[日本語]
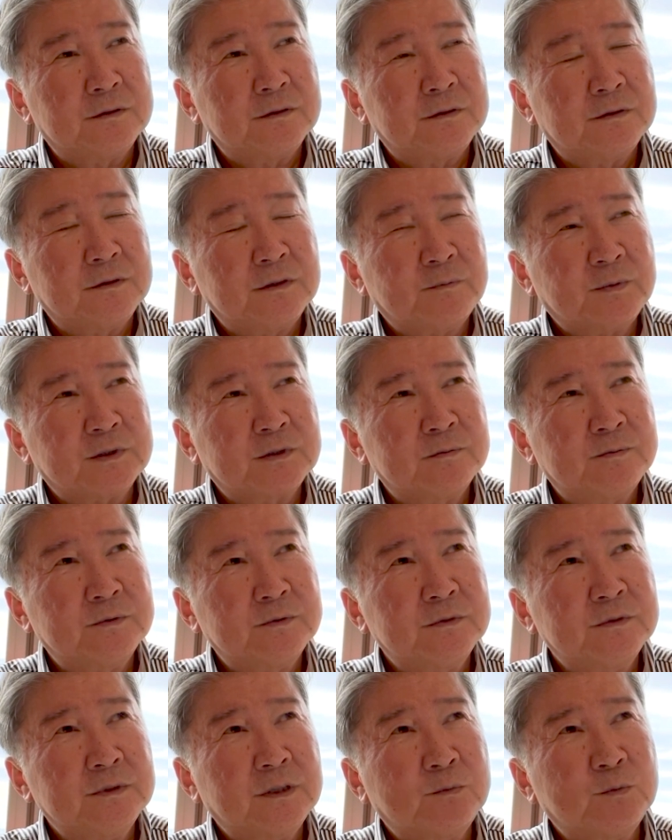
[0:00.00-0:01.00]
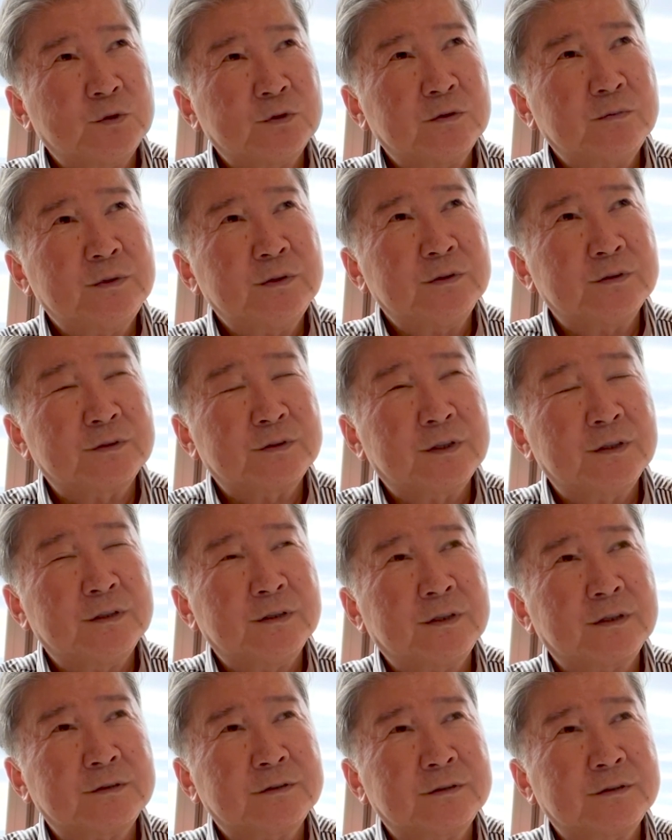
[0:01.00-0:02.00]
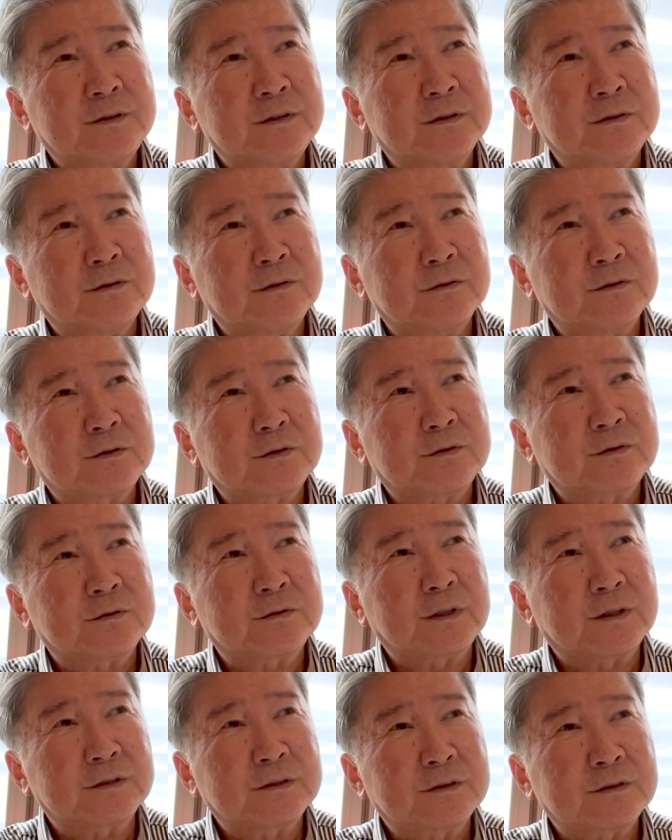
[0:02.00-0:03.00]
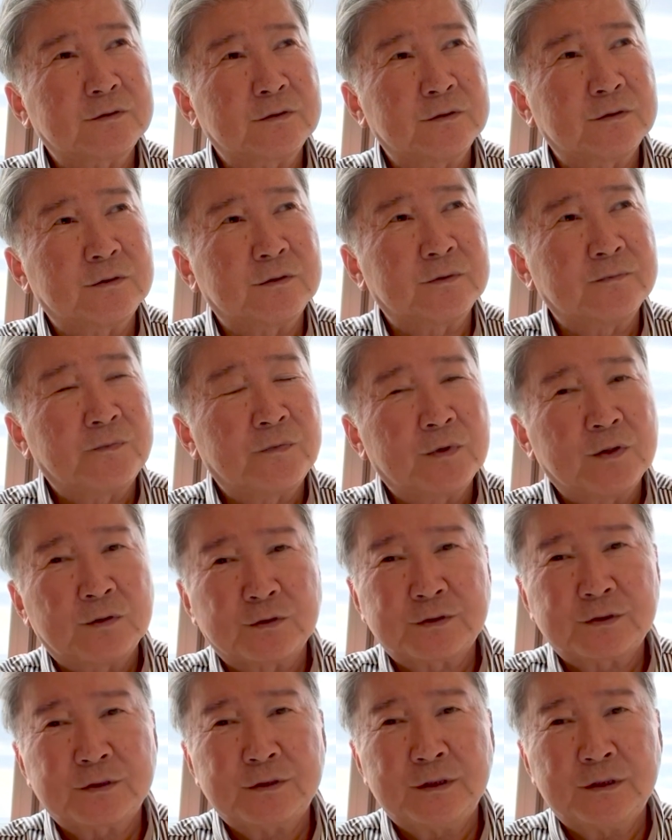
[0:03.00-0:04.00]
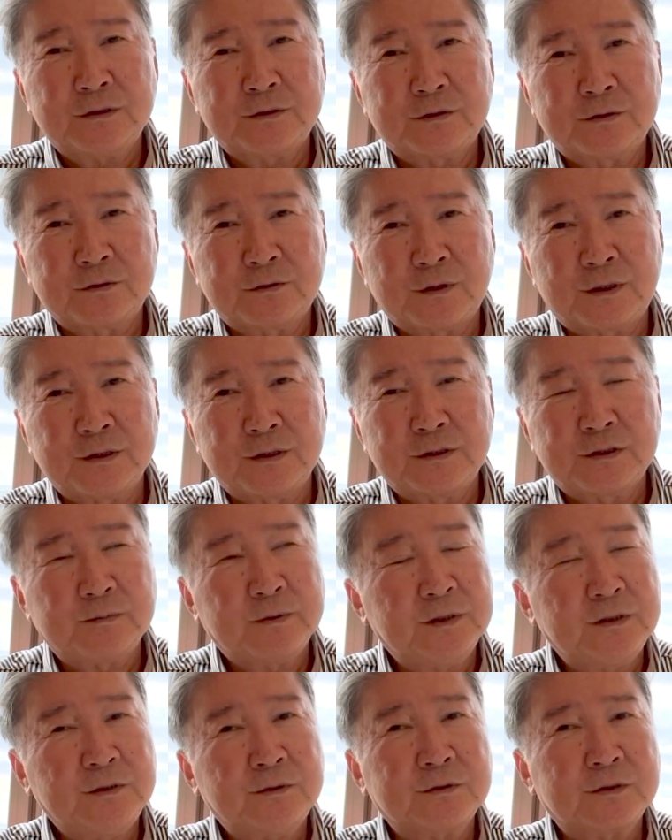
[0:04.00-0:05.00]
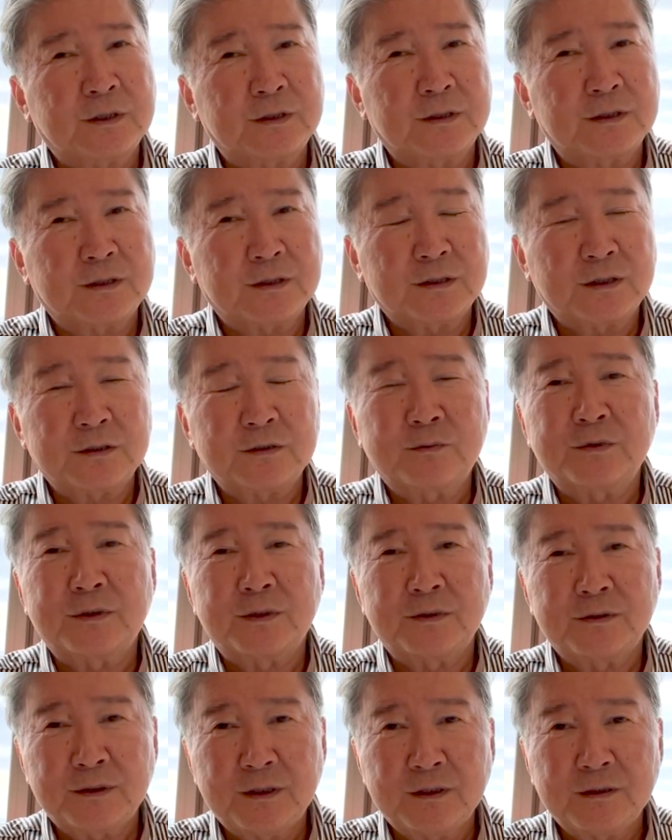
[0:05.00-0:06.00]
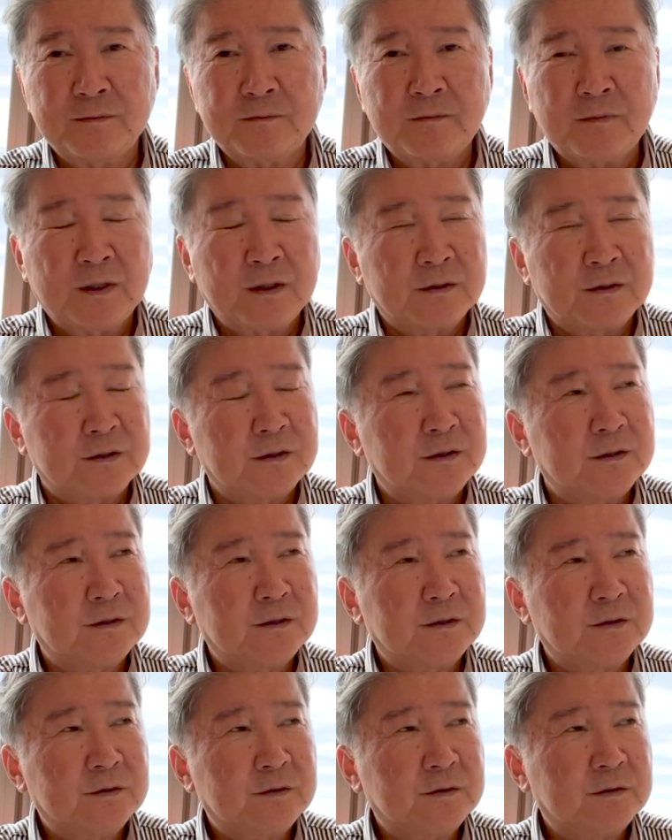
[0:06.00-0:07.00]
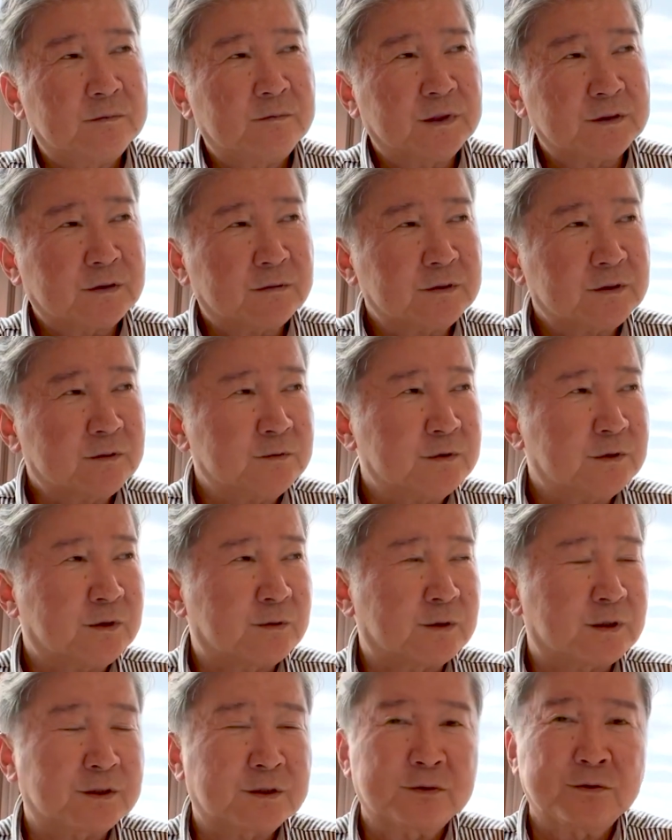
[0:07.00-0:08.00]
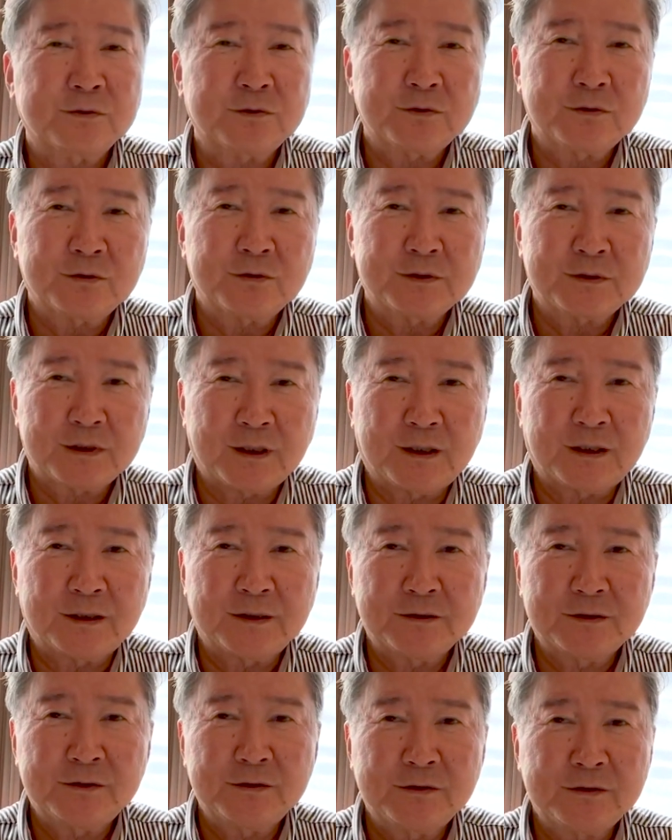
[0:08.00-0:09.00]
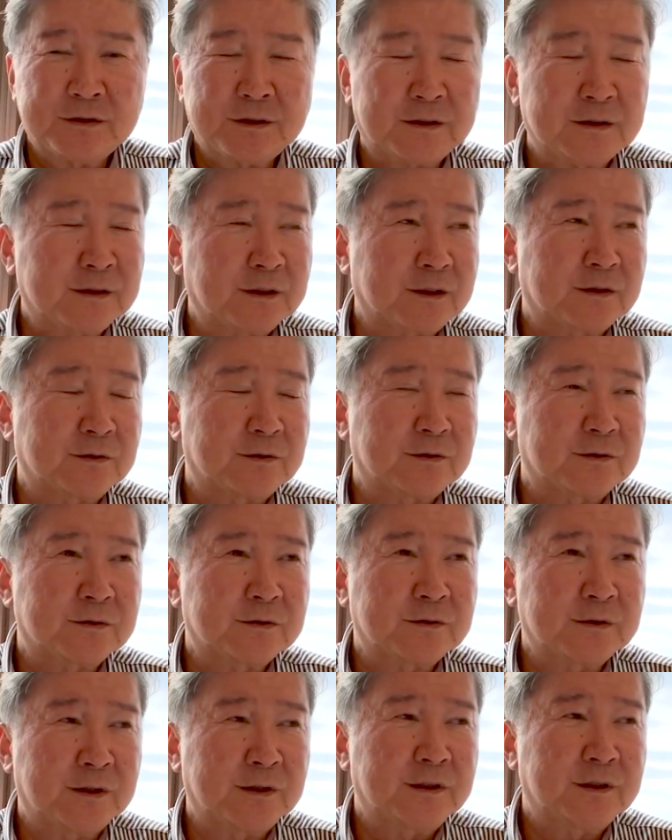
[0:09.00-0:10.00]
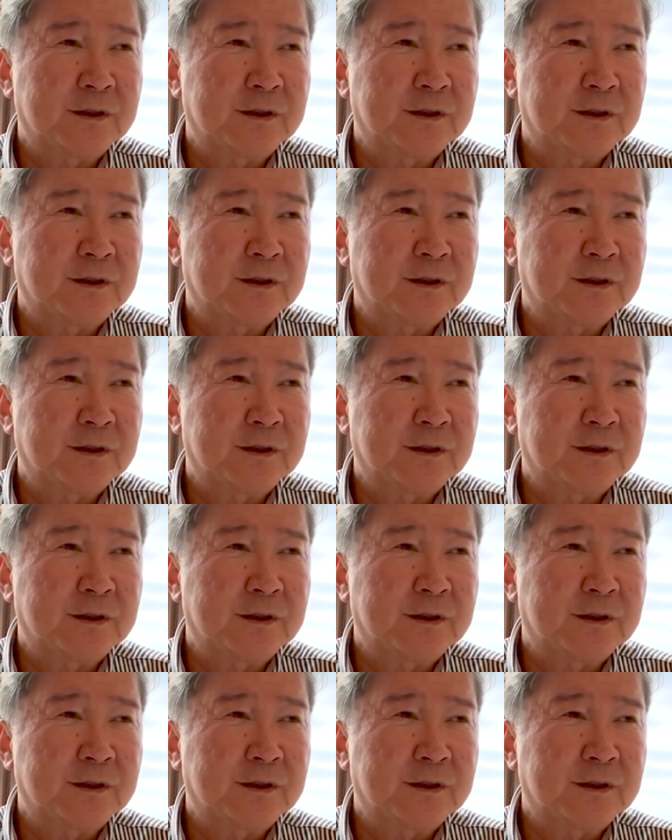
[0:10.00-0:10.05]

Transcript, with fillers: う、やっぱ自分が求める生活圏の人たちとお付き合いするってのは一番いいことじゃないかなと思うんだよね。で、まあ、たまたま僕はほら仕事上さ、地主さんなんかのね、